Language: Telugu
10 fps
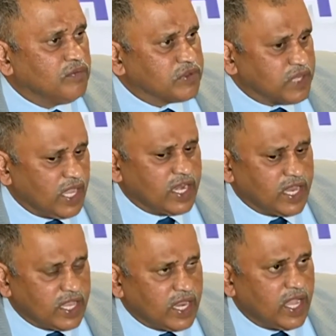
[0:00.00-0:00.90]

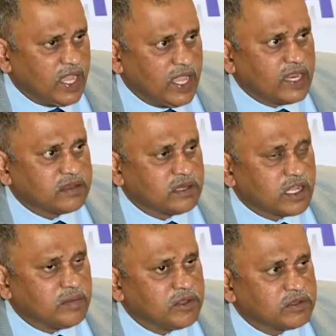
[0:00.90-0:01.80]
విషయాన్నైనా ఎలక్షన్
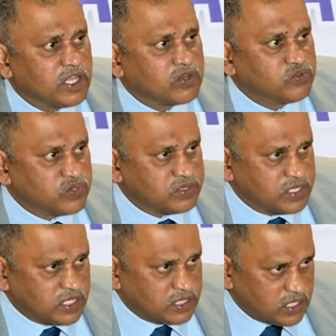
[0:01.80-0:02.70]
కమిషనర్
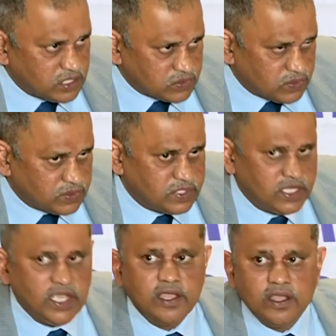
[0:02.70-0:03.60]
దృష్టికి తీసుకొచ్చి